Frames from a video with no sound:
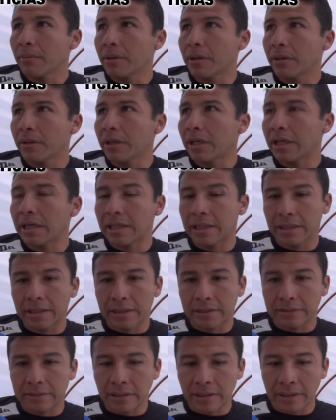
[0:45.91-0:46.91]
Pero nada, hay
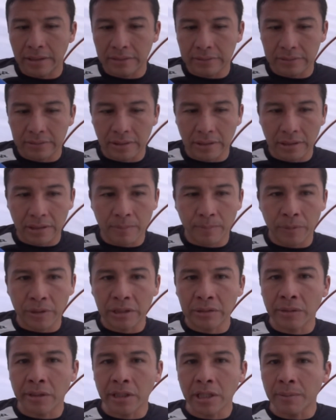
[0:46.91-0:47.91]
que estar este,
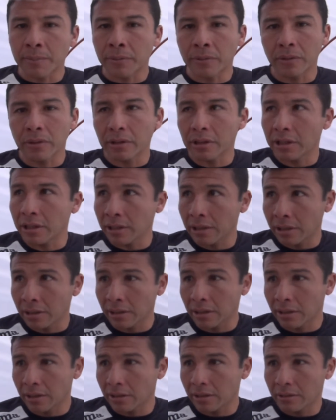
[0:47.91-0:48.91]
apoyando al equipo.
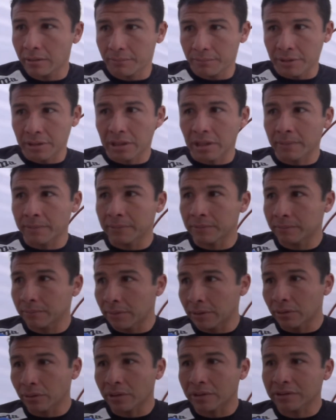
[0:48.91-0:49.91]
Eh, mientras
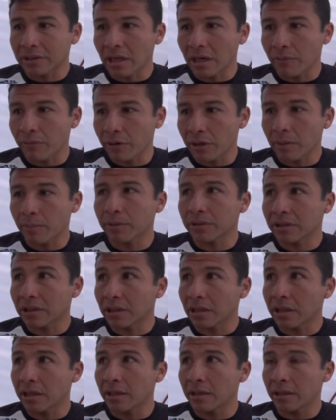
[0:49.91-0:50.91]
me, toque estar afuera, pues
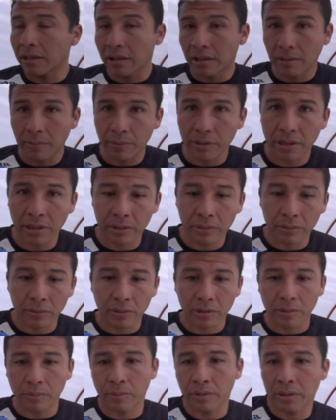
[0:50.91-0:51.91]
trataré de apoyar en
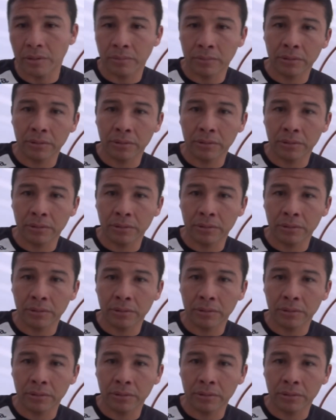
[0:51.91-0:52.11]
todo lo que pueda.